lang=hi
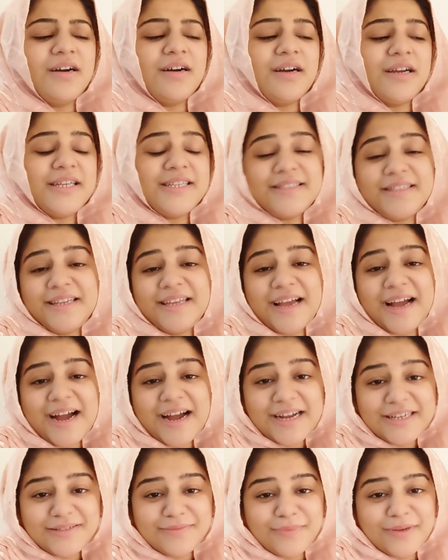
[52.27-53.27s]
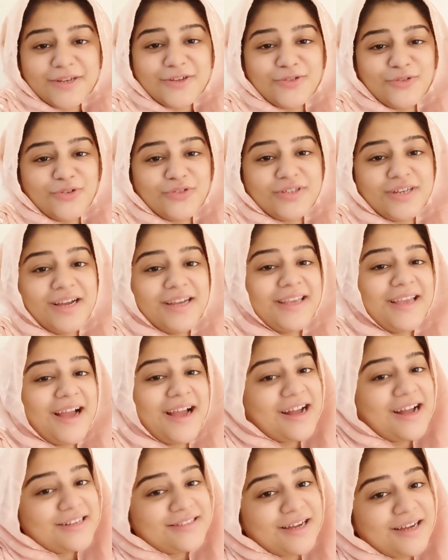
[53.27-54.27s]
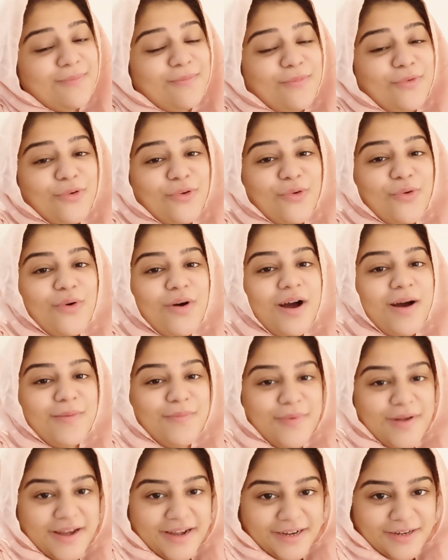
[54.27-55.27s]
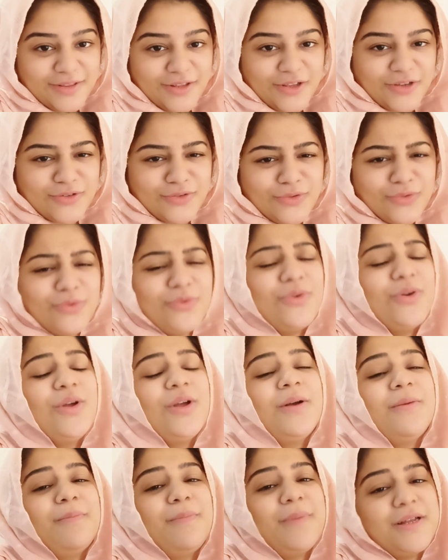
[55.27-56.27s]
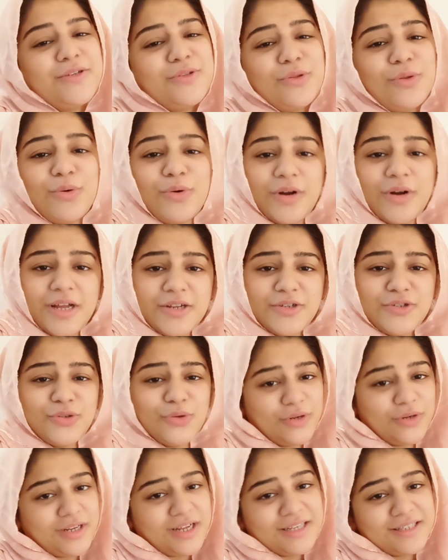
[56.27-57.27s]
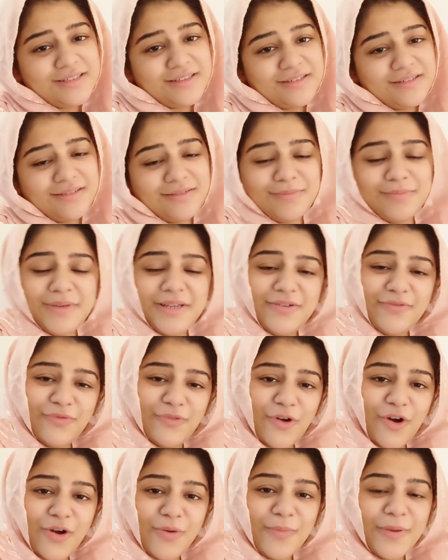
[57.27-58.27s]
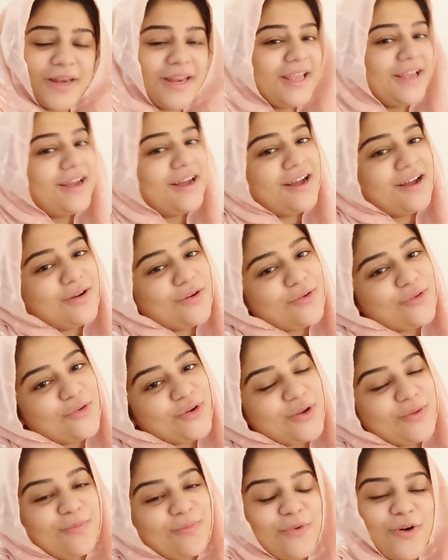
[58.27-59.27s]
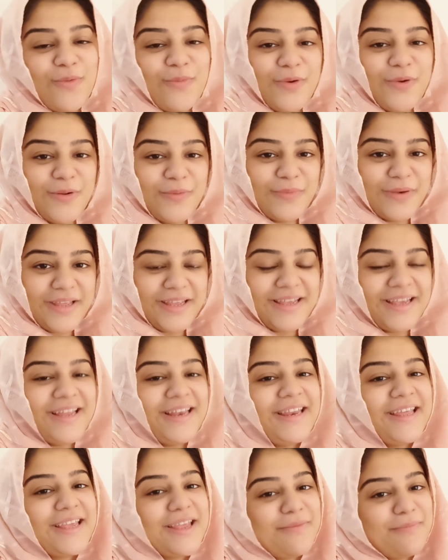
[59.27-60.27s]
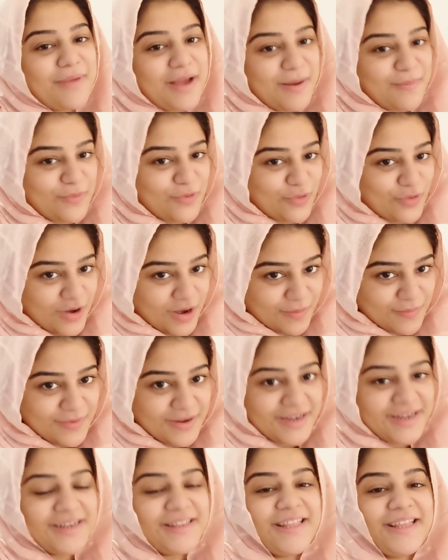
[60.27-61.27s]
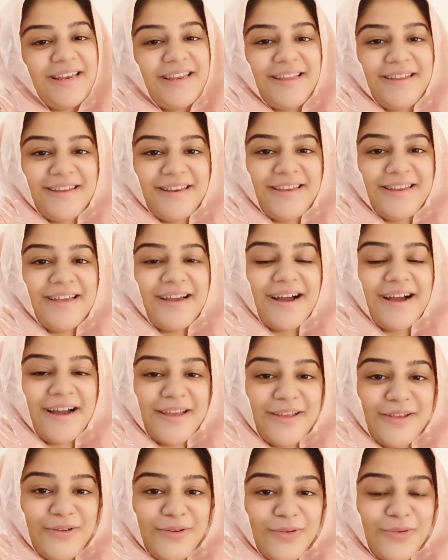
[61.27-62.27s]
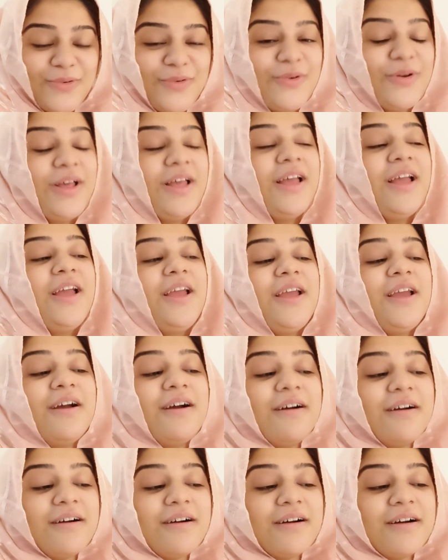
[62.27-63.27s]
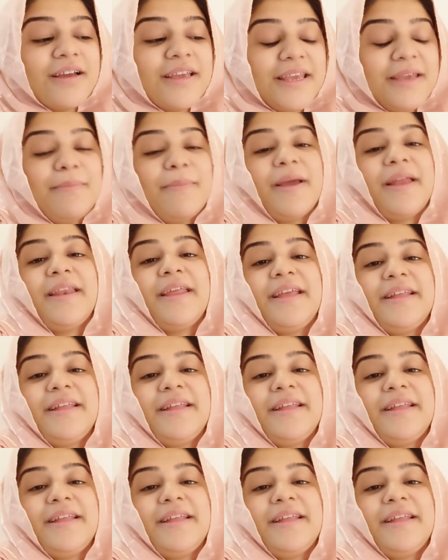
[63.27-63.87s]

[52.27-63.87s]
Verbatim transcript: इसलिए आज मैंने सोचा कि आज आप लोग को अपडेट दे दूँ बस थोड़ा छोटा भी ब्लॉग बनेगा कोई प्रॉब्लम नहीं है लेकिन मैं आप लोग को अपडेट देने के लिए आई हूँ कि मैंने